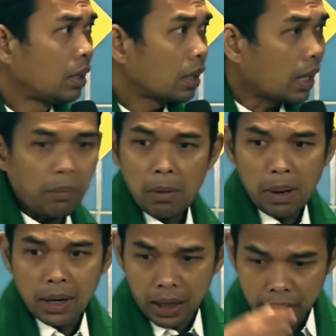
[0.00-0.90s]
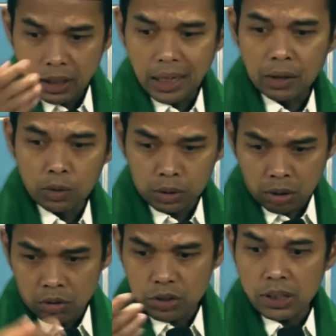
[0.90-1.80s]
Kenapa barang ini laku
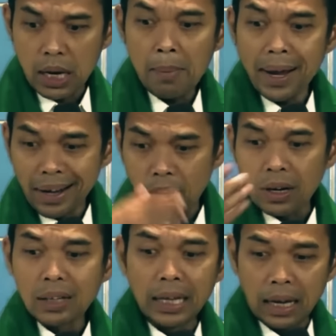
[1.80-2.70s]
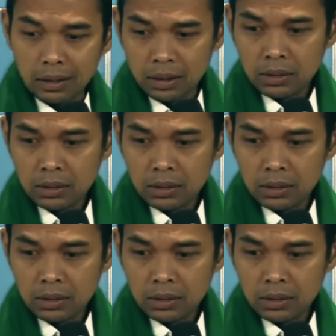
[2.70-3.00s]
terus? Yang mana orangnya?